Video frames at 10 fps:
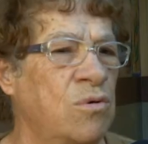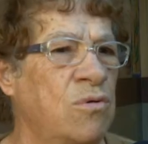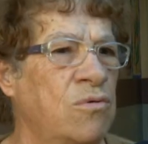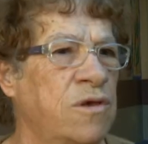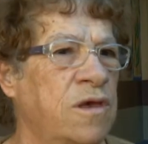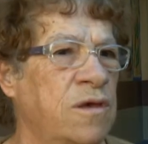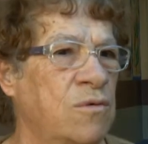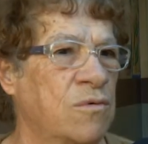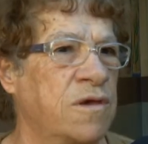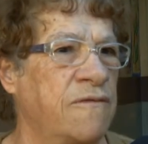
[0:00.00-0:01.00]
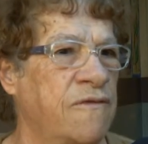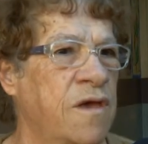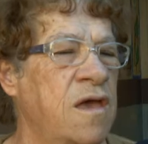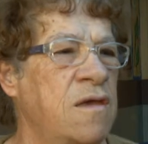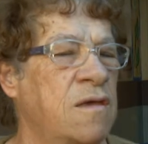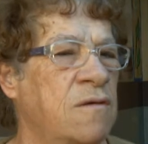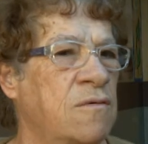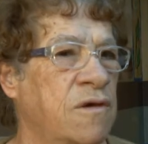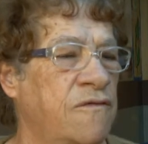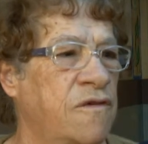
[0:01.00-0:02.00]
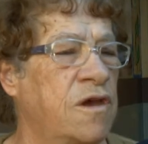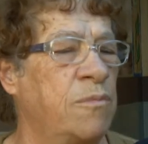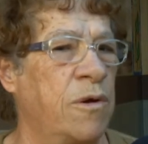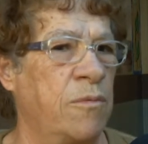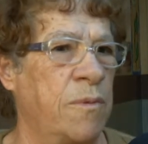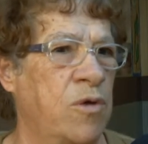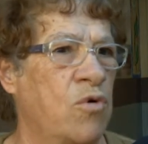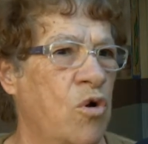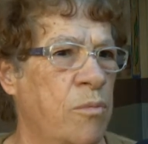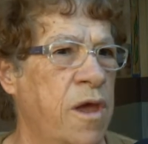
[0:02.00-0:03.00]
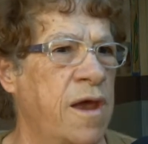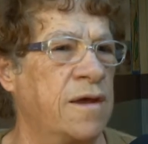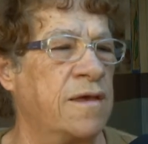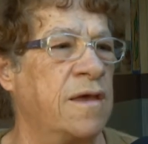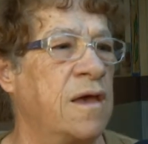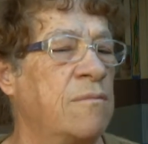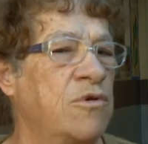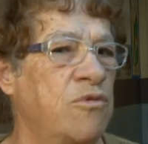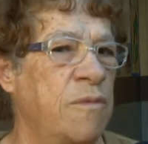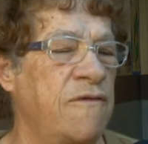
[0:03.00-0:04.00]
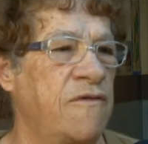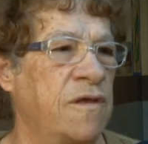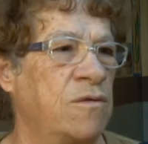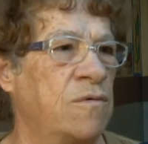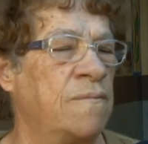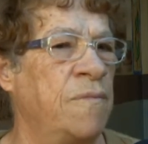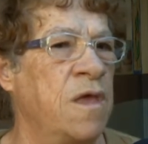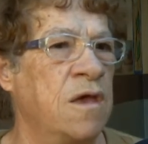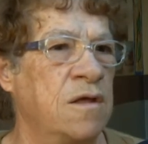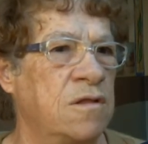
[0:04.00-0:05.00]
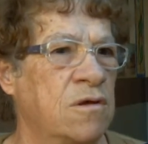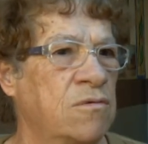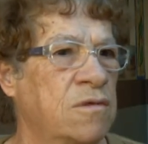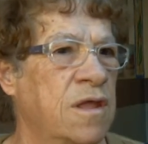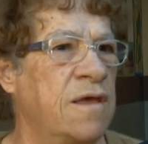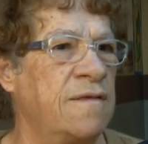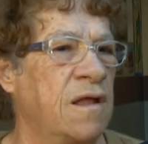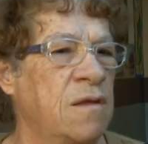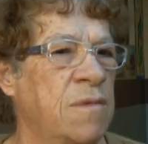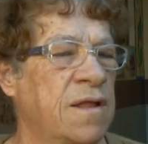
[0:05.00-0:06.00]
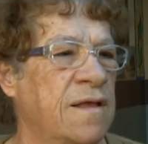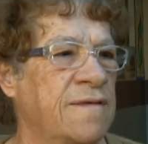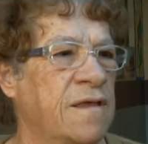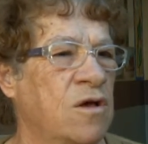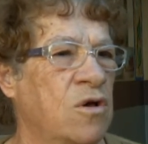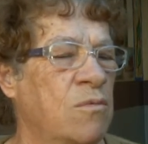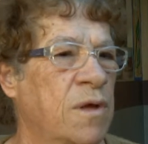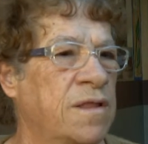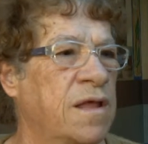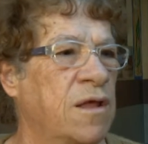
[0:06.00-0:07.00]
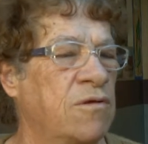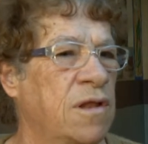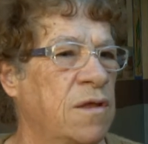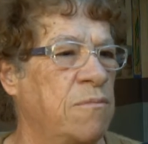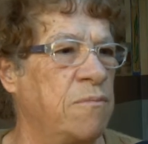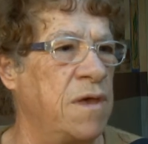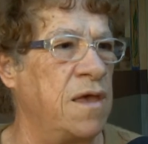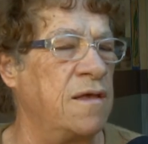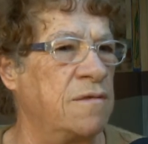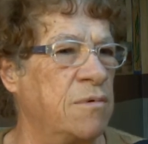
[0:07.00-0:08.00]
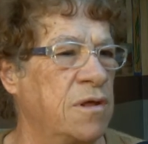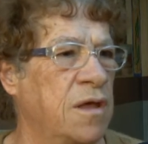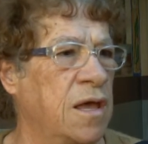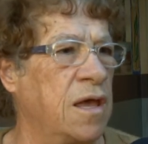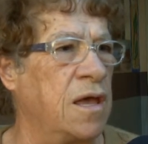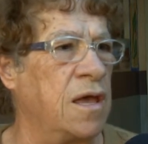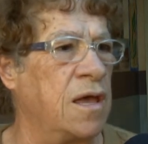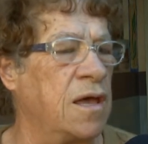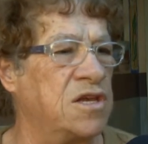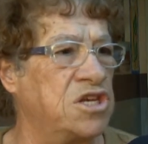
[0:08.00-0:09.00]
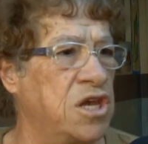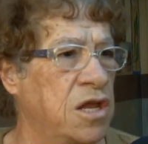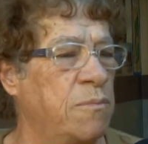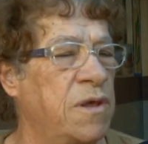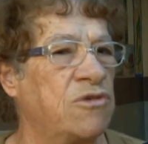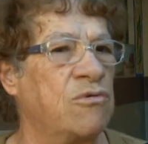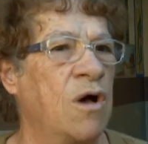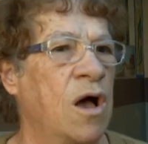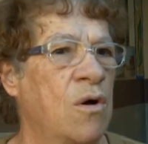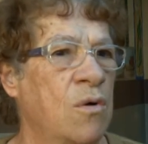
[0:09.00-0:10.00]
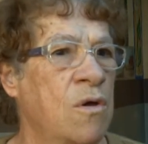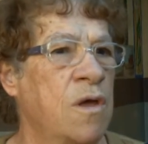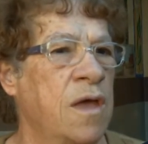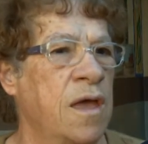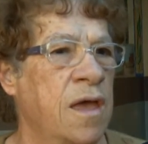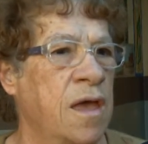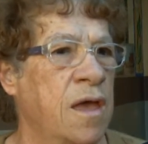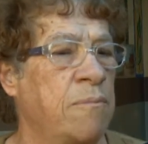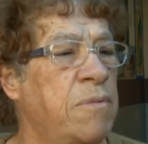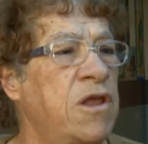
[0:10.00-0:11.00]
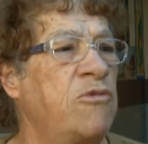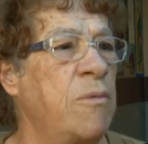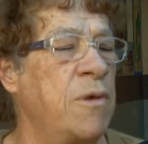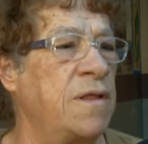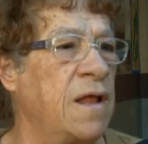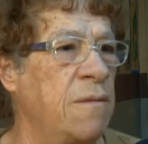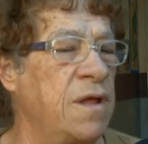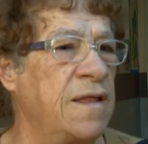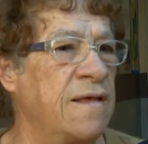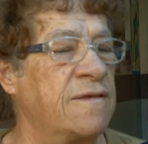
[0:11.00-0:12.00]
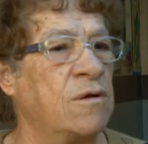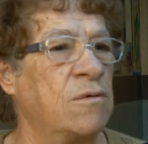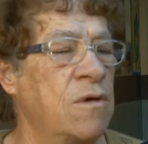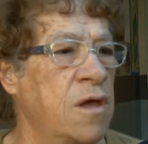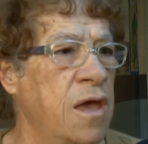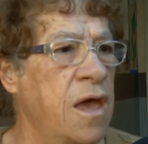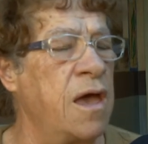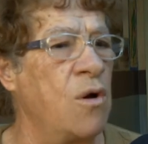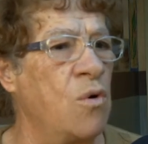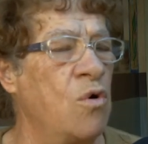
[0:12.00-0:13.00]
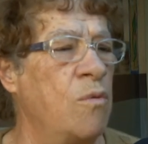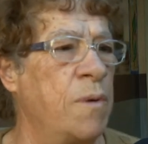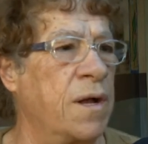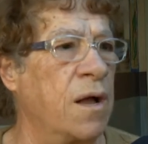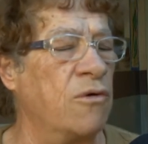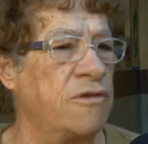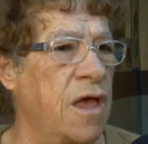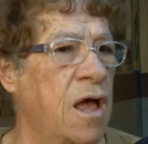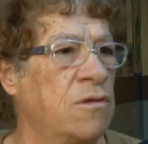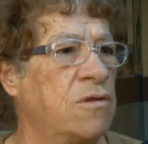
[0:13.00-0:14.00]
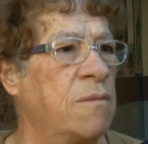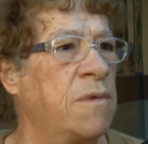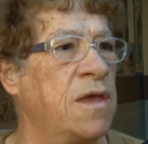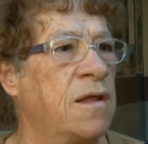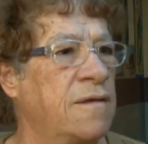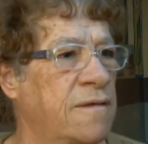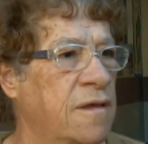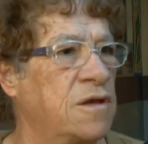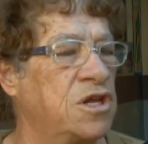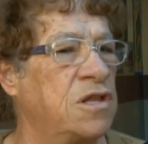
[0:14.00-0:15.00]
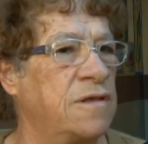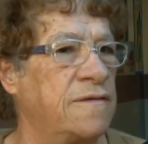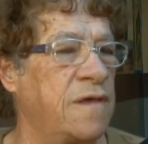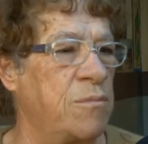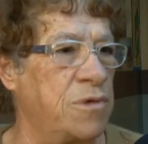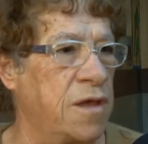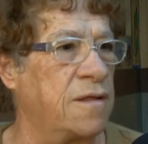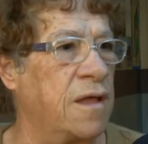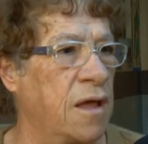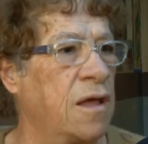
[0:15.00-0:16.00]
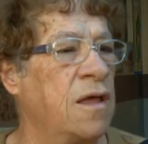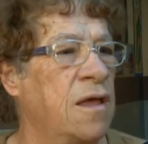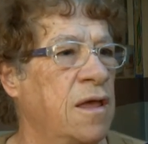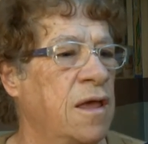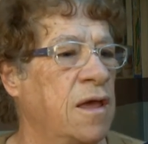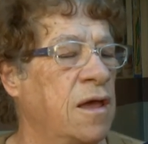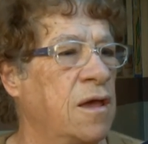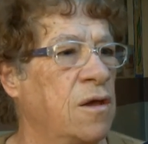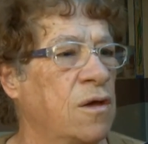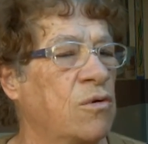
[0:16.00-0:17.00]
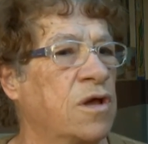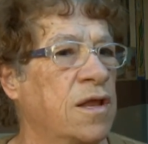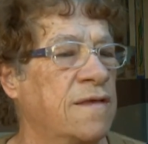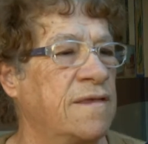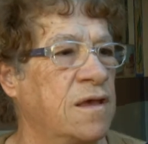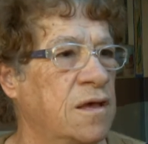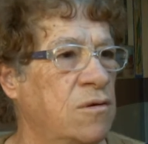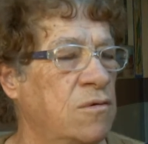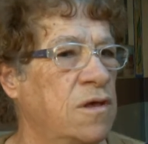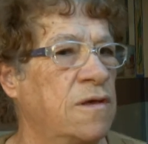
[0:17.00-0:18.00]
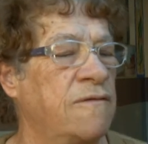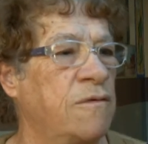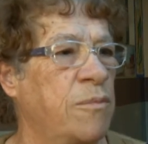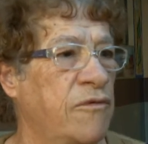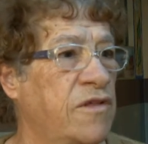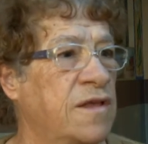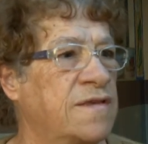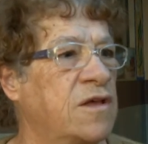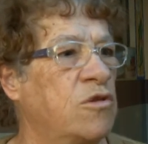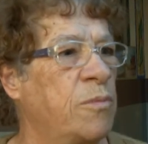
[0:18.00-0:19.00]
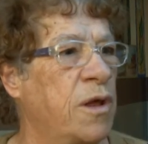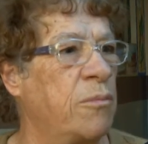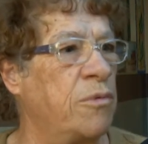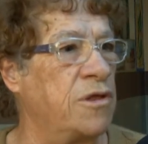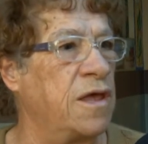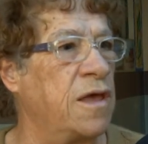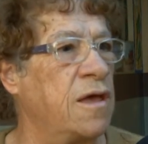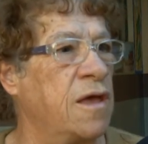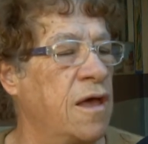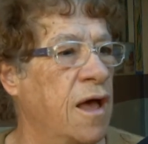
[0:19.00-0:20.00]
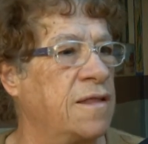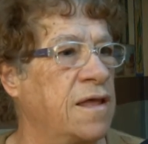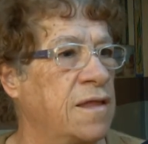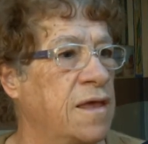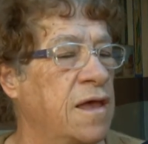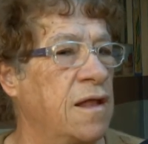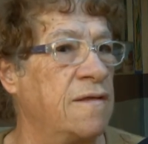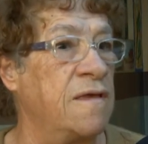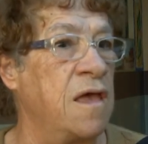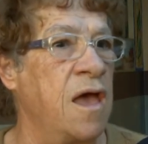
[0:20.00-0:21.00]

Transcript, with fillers: Tudo que, o que vem que vir para, para o albergue é muito bem-vindo. Então, desde alimentação, material de limpeza, é, higiene pessoal, é, principalmente alimentação. É roupa, calçado também, eles, a gente sempre tem que estar tá, é, organizando e providenciando para poder atender eles.